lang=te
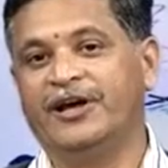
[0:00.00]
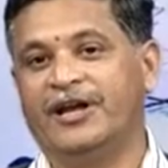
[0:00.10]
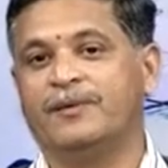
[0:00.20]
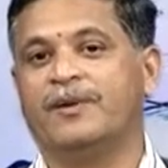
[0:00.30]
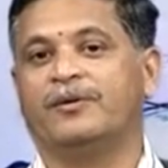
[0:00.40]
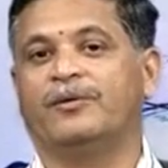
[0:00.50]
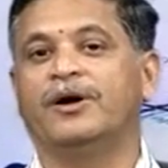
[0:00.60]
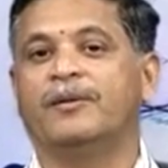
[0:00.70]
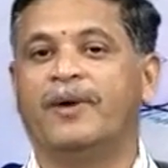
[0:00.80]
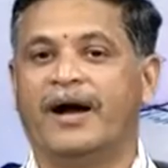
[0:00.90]
కనుక మనం
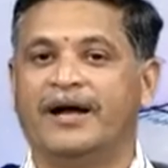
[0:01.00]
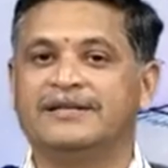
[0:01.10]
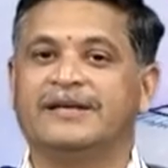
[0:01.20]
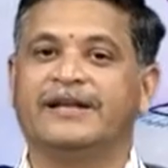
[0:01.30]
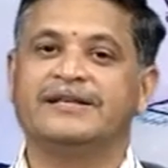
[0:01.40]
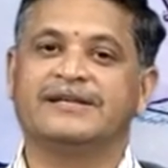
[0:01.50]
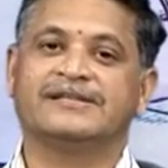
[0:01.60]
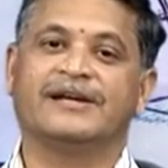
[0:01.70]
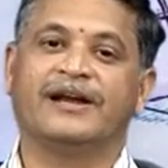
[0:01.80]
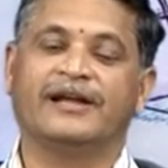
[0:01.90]
బాగా అధ్యయనం
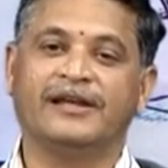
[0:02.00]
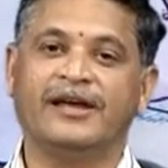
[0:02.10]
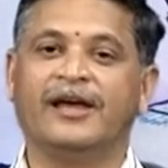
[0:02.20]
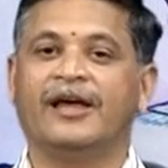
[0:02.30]
చేసినట్లయితే